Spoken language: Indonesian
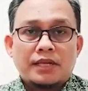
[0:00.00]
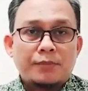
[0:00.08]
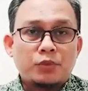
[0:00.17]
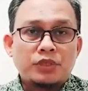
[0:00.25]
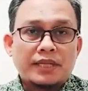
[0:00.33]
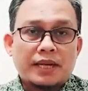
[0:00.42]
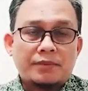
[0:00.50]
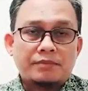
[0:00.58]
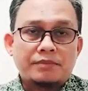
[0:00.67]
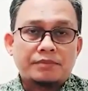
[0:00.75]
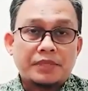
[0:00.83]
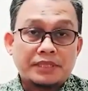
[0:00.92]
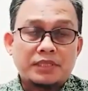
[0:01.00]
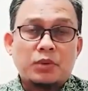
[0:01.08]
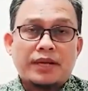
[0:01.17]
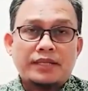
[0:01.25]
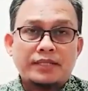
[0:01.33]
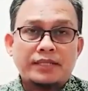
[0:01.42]
namun dalam
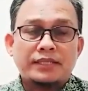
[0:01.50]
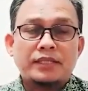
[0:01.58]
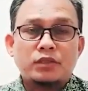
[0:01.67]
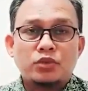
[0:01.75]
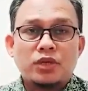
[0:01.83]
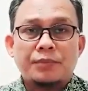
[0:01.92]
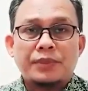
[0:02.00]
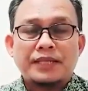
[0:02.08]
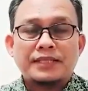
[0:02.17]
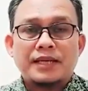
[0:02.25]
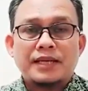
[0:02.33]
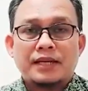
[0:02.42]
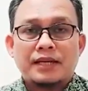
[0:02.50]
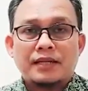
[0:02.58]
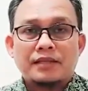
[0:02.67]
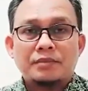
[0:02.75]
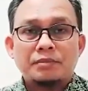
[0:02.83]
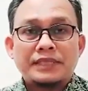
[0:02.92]
peristiwa ini tentu KPK sangat
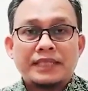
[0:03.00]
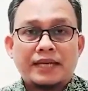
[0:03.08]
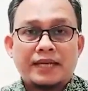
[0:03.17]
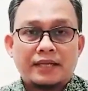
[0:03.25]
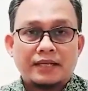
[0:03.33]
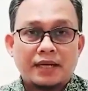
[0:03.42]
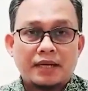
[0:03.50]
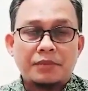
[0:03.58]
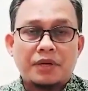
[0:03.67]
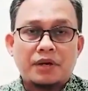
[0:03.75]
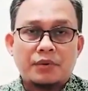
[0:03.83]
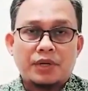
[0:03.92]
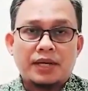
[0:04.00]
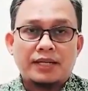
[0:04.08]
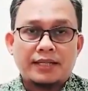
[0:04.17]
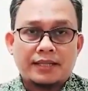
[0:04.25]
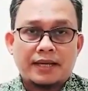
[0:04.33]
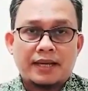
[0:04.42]
menyayangkan bahwa
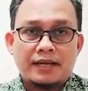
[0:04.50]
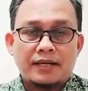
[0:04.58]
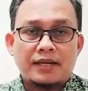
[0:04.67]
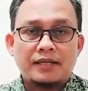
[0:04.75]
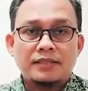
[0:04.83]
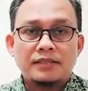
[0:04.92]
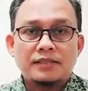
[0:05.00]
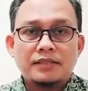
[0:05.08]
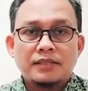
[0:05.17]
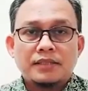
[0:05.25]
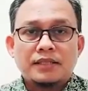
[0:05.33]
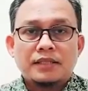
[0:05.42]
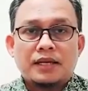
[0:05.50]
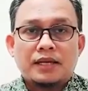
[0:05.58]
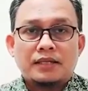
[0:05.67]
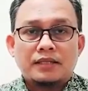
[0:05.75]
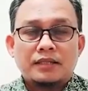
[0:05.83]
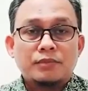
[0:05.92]
ada tahanan
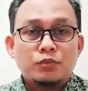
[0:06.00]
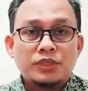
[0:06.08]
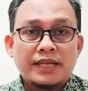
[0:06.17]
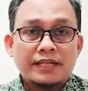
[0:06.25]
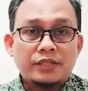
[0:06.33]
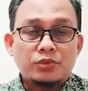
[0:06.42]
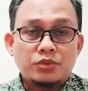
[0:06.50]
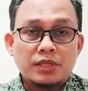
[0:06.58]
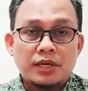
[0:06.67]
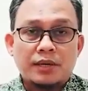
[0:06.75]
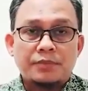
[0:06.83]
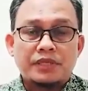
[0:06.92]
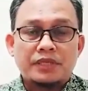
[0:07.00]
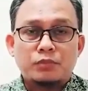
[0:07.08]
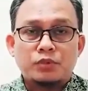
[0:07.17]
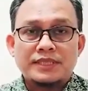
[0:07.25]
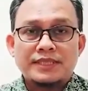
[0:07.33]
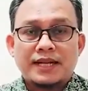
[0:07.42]
yang kemudian diduga
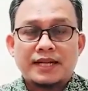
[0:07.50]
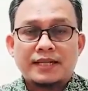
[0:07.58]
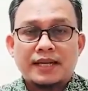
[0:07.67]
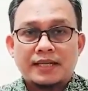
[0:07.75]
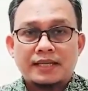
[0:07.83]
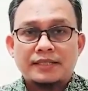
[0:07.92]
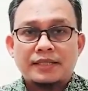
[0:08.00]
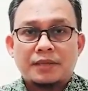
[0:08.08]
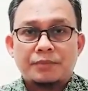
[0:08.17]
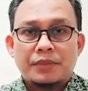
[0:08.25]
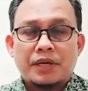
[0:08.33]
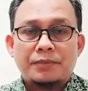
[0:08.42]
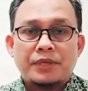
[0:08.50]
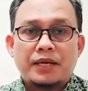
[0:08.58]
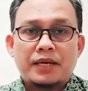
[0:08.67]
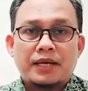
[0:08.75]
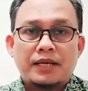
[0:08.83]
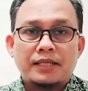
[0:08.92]
bertemu secara daring dengan pihak-pihak
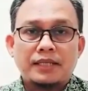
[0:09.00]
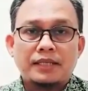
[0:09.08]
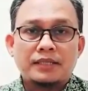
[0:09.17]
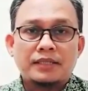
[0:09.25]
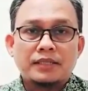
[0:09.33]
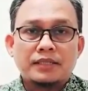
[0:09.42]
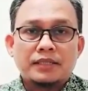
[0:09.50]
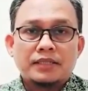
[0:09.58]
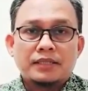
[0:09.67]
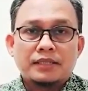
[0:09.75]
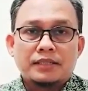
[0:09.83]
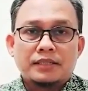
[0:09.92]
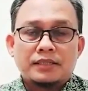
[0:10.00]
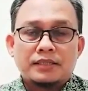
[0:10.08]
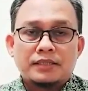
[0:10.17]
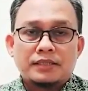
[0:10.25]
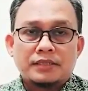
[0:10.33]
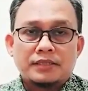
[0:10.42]
lain
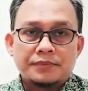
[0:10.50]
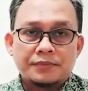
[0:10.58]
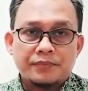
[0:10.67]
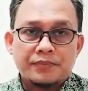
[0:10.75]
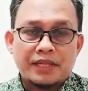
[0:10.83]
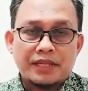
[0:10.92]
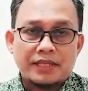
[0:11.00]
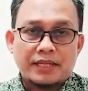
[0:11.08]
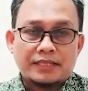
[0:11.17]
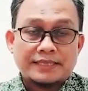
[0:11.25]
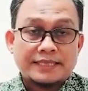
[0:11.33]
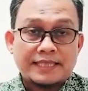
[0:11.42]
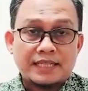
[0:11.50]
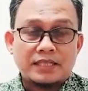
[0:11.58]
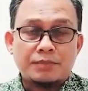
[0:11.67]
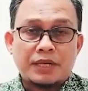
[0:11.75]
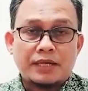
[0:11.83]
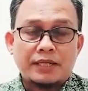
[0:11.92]
uh, yang tidak
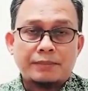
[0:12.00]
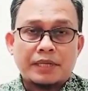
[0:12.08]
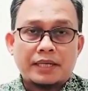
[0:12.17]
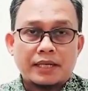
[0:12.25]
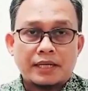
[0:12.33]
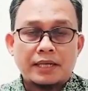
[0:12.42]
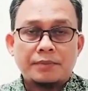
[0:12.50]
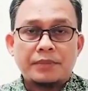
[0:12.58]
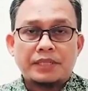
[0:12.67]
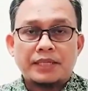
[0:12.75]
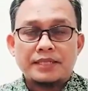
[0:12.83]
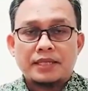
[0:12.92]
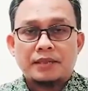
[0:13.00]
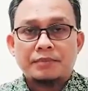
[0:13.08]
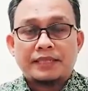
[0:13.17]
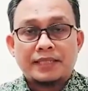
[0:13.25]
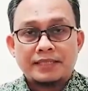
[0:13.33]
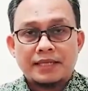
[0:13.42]
sebagaimana
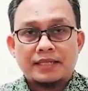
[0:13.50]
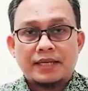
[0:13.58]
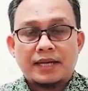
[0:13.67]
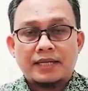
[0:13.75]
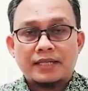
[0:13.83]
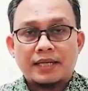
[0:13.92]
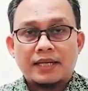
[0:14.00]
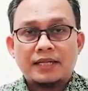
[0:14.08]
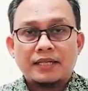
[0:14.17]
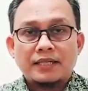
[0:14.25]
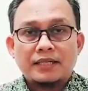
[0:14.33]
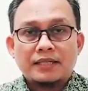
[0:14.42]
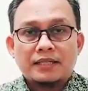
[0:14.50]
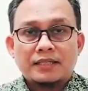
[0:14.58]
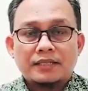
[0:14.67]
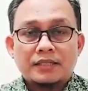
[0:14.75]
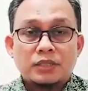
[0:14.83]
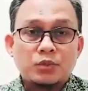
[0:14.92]
batasan-batasan yang ada
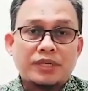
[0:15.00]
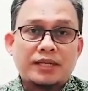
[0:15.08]
sesuai